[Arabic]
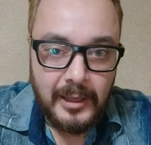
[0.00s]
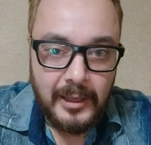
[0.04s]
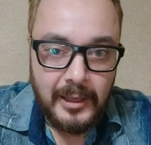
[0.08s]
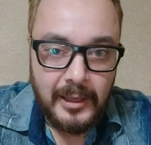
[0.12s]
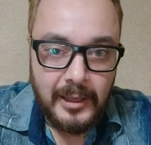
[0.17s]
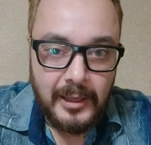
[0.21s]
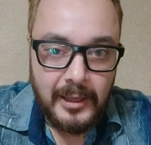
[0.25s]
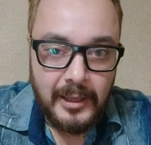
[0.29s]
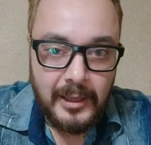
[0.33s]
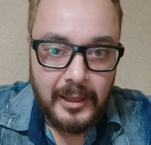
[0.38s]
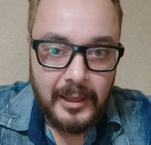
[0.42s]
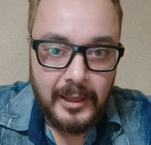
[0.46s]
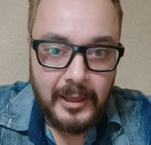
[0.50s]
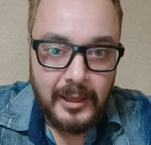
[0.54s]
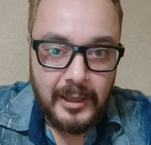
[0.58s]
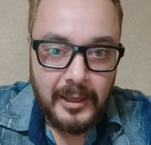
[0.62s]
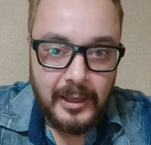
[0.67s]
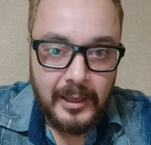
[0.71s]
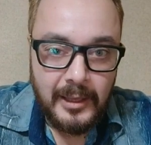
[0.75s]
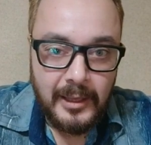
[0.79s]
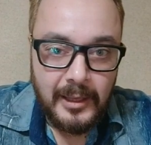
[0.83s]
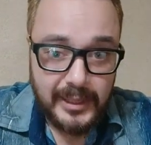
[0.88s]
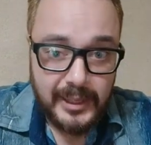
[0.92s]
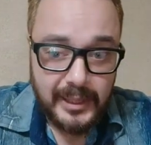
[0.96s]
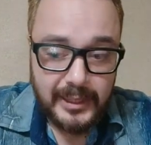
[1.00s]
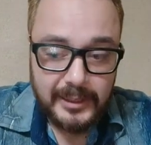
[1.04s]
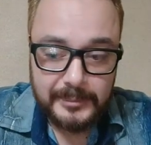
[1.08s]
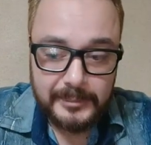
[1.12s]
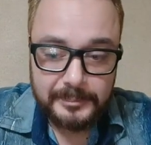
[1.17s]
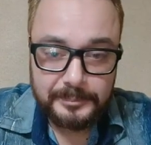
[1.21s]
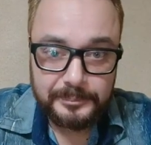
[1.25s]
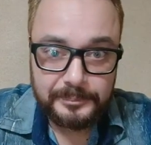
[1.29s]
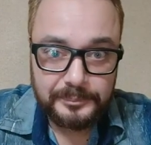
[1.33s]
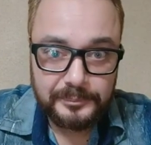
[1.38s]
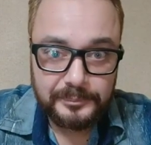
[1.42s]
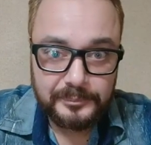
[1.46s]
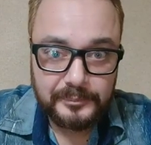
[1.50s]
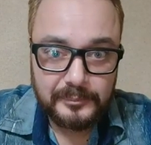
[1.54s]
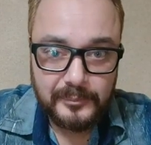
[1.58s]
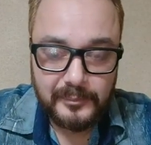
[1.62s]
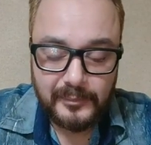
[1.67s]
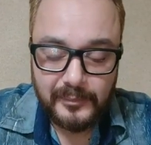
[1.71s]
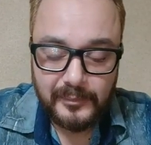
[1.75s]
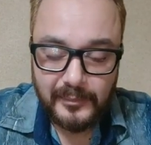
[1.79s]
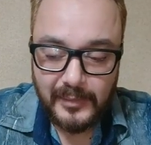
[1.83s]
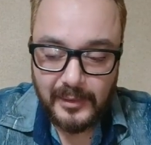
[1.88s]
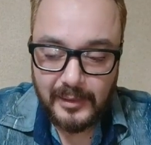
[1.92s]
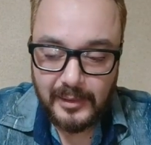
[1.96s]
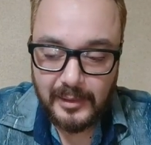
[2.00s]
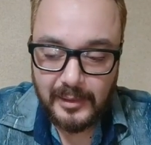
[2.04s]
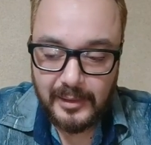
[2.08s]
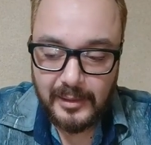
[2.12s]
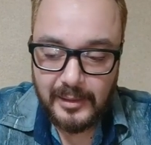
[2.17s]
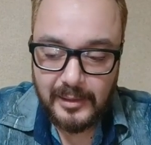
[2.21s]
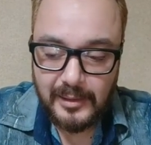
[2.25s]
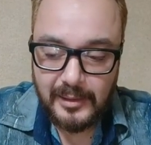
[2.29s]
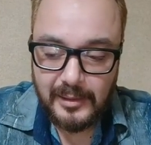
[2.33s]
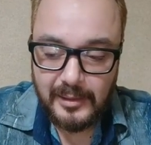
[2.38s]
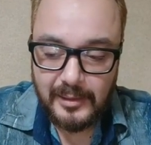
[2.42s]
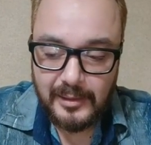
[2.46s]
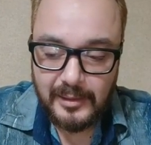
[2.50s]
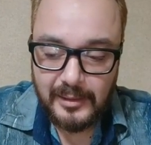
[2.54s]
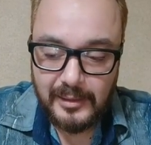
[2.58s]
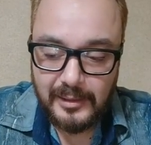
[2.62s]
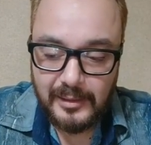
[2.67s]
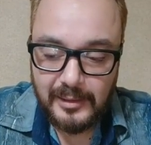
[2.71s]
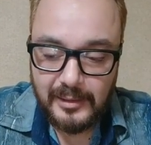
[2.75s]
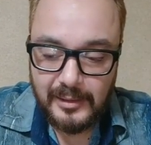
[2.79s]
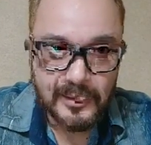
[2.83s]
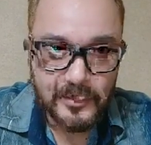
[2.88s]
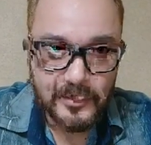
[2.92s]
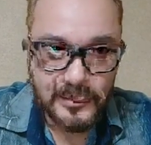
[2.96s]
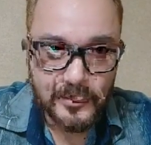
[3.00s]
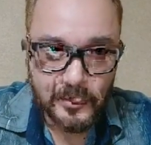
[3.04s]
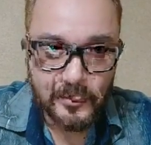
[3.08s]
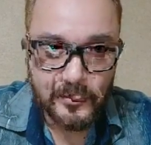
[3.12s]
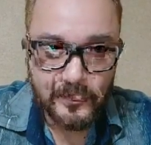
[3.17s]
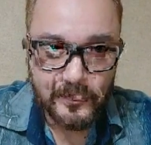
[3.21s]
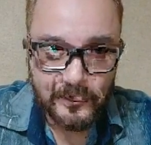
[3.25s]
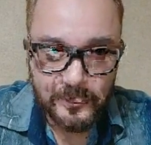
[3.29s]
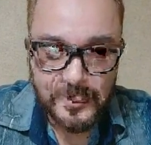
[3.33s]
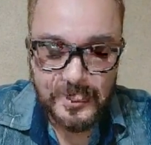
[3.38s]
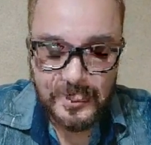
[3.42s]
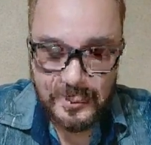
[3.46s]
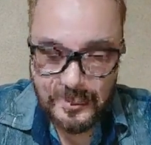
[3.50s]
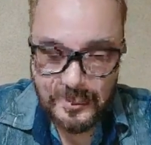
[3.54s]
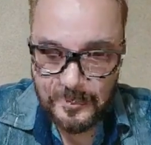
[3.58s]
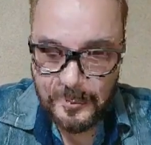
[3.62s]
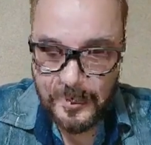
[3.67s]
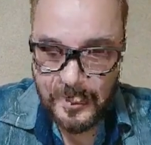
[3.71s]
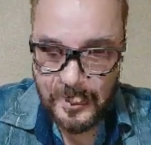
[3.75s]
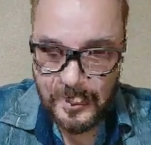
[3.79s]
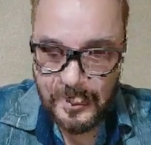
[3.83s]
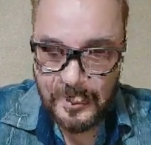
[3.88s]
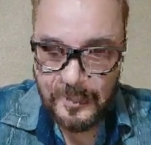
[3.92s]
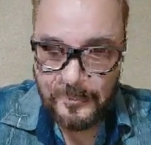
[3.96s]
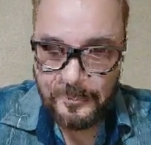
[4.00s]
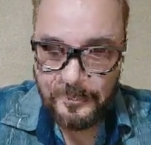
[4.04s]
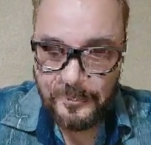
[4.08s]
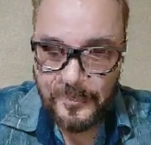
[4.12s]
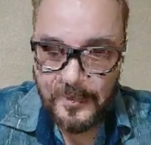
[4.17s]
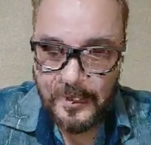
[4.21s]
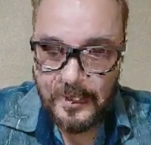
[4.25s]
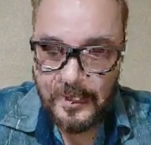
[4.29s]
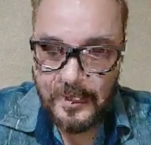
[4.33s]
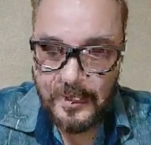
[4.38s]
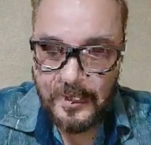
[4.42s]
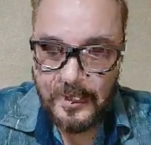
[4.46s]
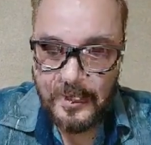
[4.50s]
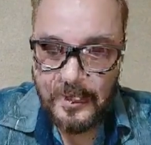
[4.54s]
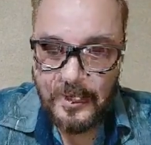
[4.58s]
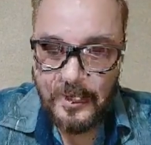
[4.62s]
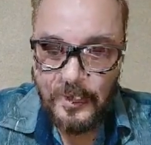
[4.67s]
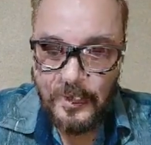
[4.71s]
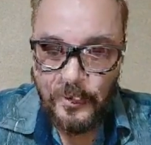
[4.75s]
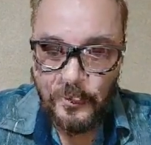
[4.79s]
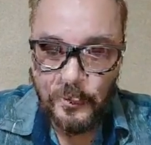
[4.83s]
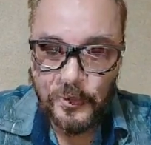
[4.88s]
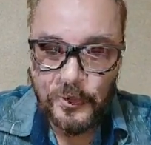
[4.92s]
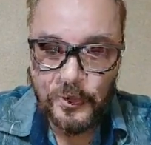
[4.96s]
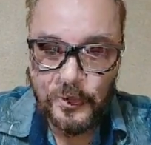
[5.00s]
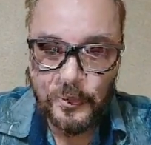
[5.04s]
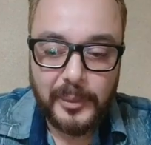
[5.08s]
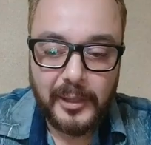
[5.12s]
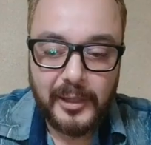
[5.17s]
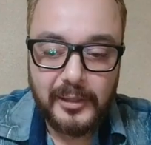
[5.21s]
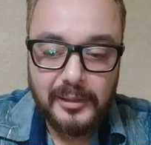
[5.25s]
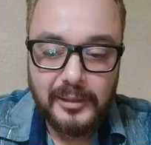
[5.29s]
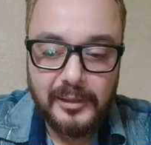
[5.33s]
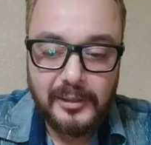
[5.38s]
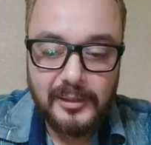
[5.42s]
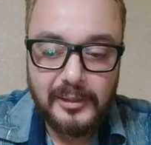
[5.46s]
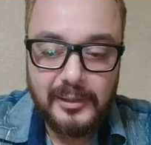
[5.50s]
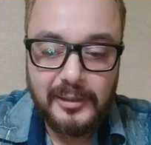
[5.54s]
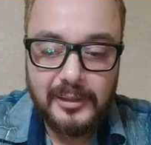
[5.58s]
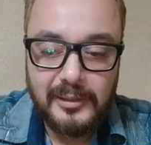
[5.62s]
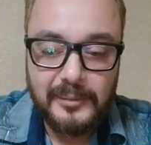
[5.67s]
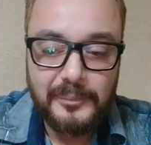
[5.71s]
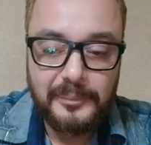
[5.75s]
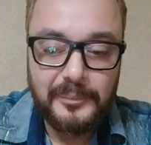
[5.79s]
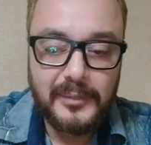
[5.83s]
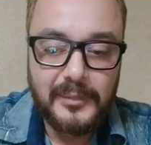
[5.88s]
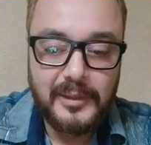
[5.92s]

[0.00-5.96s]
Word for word: آه، بس حصلت آه، ظروف بالنسبة لي وسبحان الله